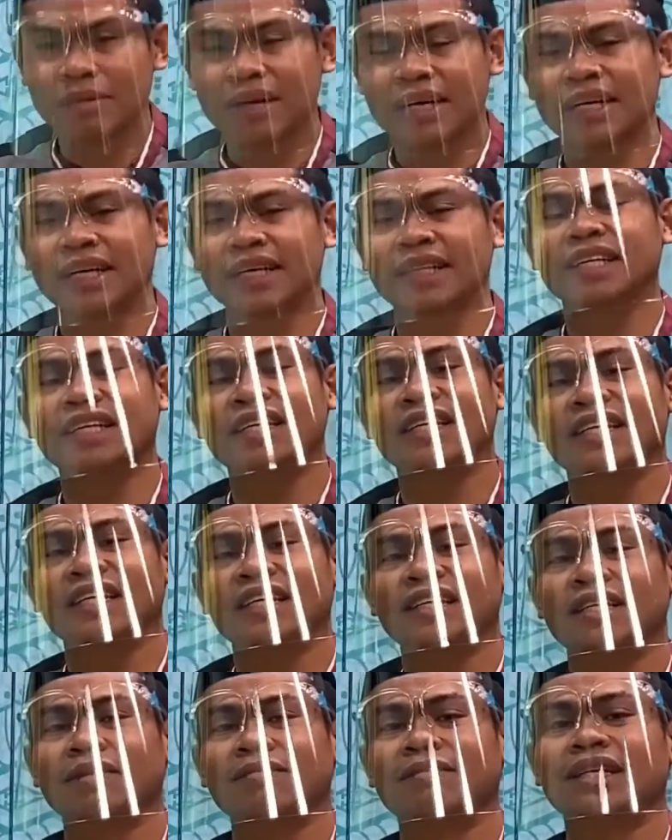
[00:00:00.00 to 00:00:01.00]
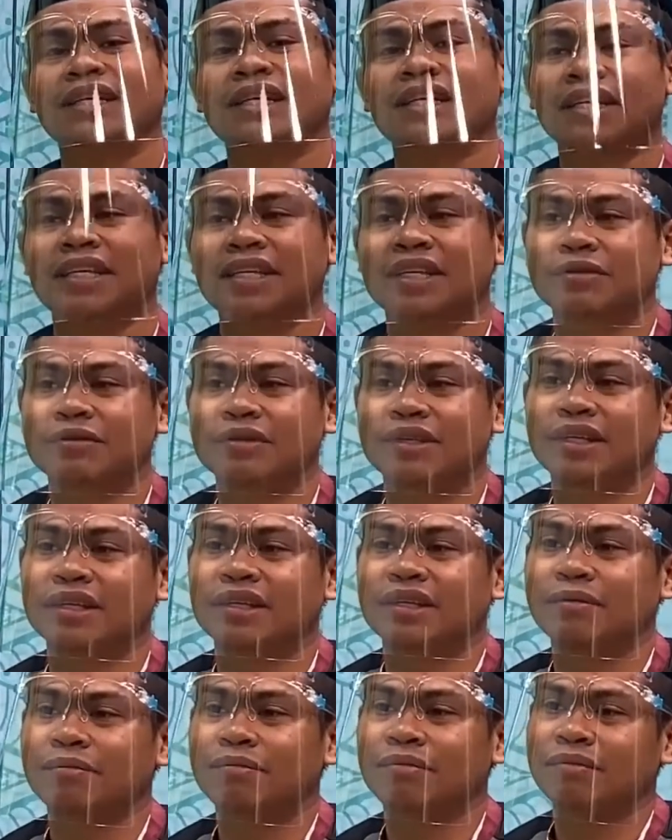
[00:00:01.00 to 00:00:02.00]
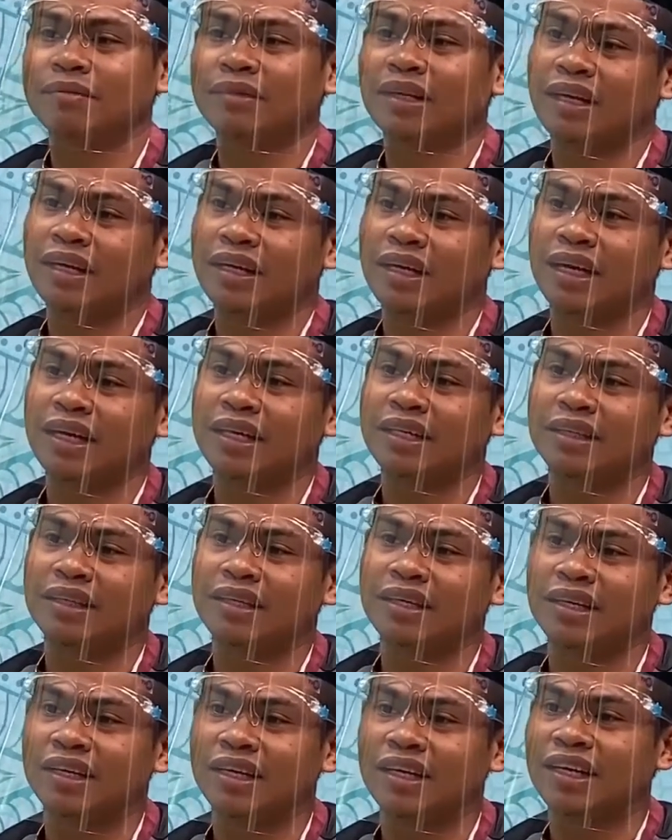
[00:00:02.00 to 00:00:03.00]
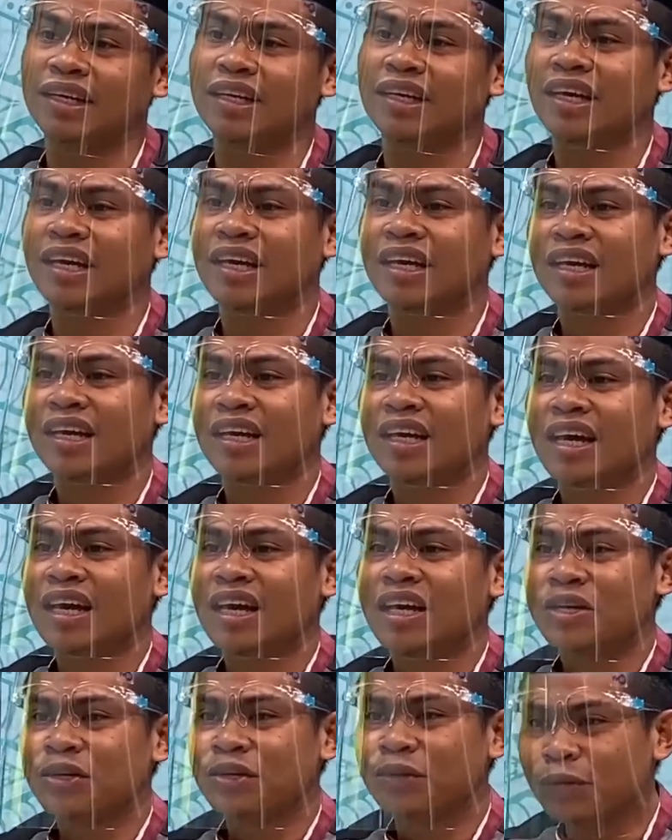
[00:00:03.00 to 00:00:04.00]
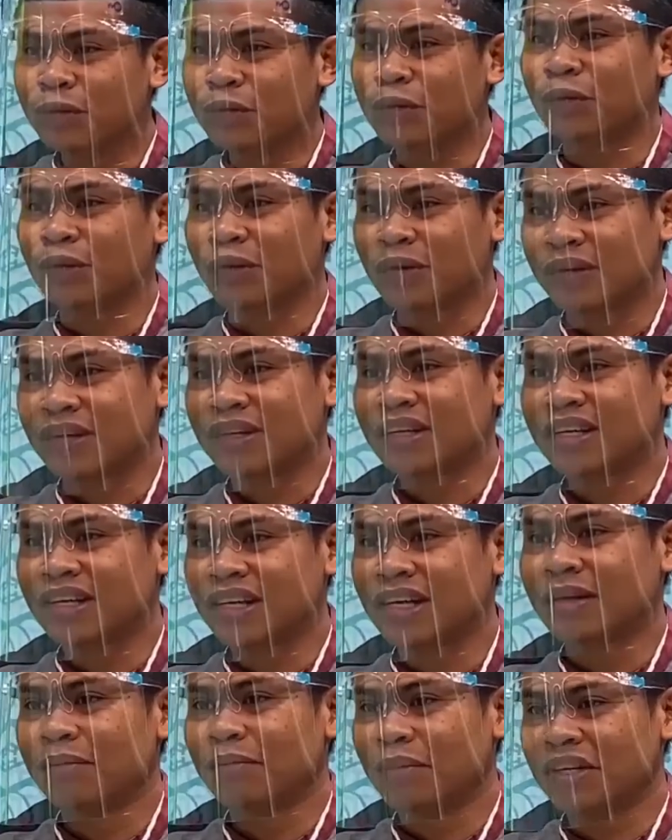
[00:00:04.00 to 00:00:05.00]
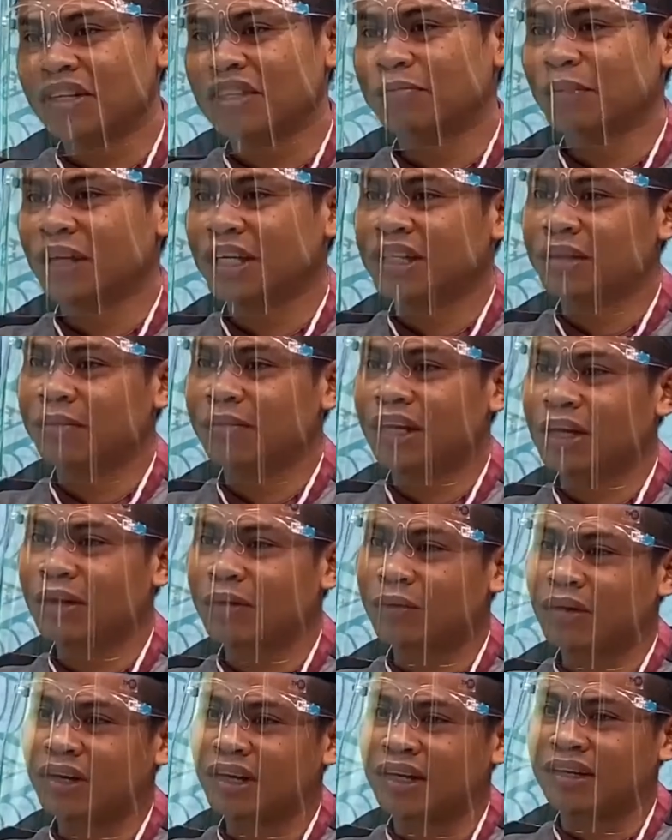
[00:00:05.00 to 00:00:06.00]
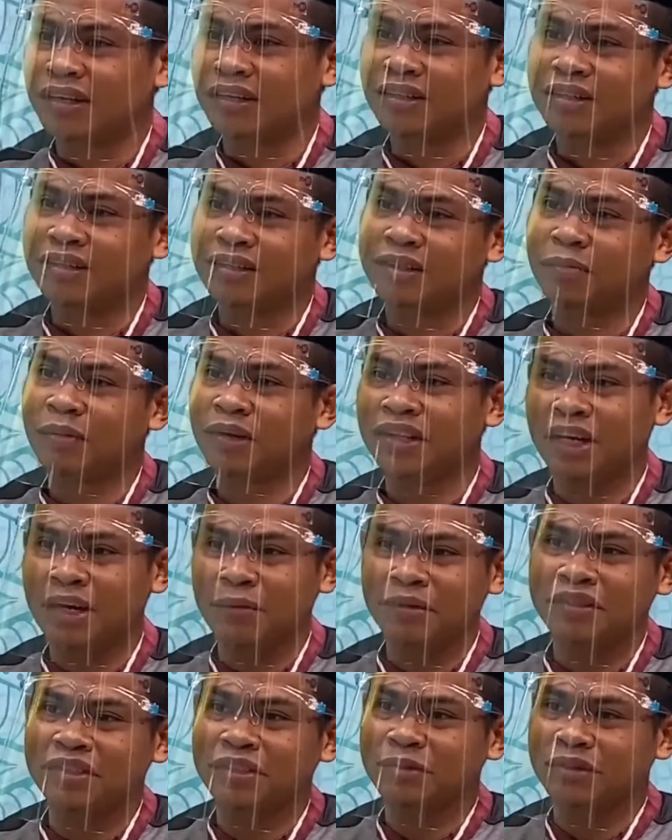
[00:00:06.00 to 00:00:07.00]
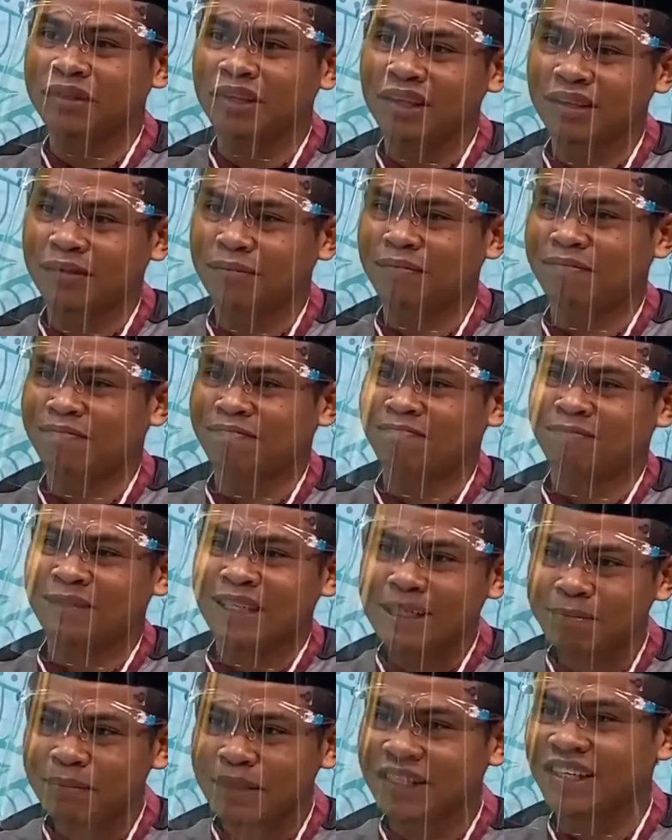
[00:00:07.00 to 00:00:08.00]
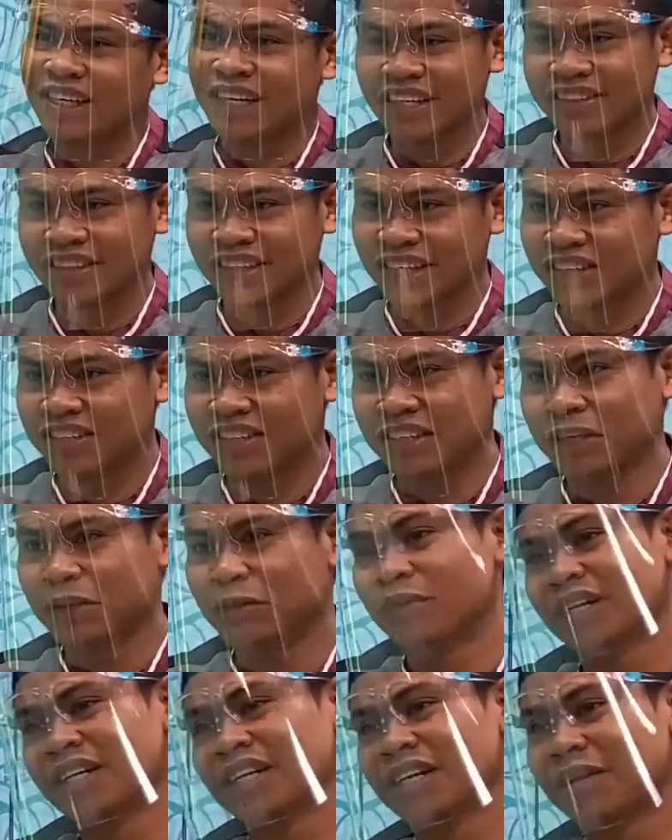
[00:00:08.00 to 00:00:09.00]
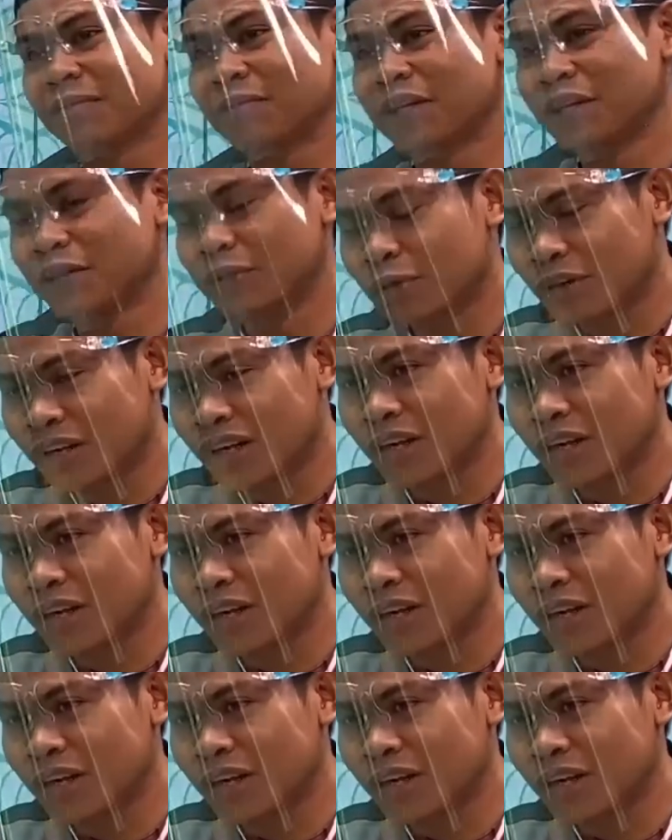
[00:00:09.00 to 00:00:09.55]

berkaitan dengan tema hari ini Ustaz terkait dengan syukur, ya, perspektif Al-Qur'an. Seperti apa sih Ustaz penjelasan isi kandungan daripada surah